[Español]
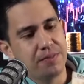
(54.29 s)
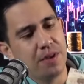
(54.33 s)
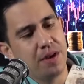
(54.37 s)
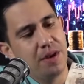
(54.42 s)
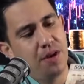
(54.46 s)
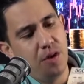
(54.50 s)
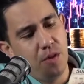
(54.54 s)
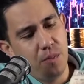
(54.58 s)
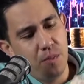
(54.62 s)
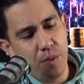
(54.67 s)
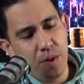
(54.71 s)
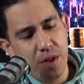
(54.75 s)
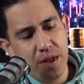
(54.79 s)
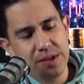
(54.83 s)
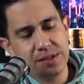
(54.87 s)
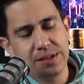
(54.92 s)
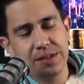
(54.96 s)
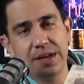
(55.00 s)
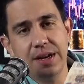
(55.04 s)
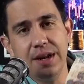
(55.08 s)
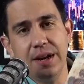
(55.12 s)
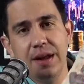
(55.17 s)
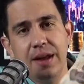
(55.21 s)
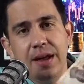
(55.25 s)
Lo puede
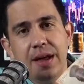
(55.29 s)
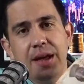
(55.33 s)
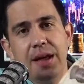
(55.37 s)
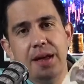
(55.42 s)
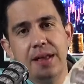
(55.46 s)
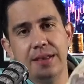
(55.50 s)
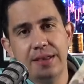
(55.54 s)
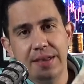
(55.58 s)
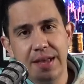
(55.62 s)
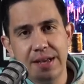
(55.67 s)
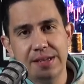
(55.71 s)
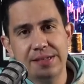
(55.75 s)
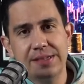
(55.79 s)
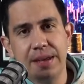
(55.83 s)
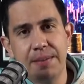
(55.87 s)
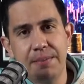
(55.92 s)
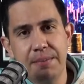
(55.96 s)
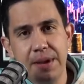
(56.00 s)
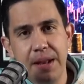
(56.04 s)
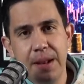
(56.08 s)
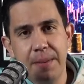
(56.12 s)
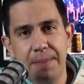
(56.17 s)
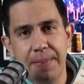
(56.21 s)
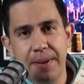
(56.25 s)
hacer desde
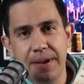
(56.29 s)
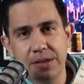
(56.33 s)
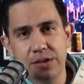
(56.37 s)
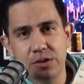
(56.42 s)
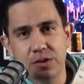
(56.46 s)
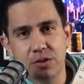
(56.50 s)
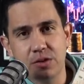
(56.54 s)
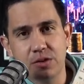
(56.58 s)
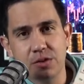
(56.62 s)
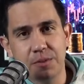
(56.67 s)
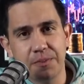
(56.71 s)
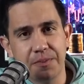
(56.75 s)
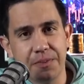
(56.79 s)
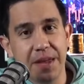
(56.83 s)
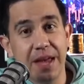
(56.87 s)
mil pesos.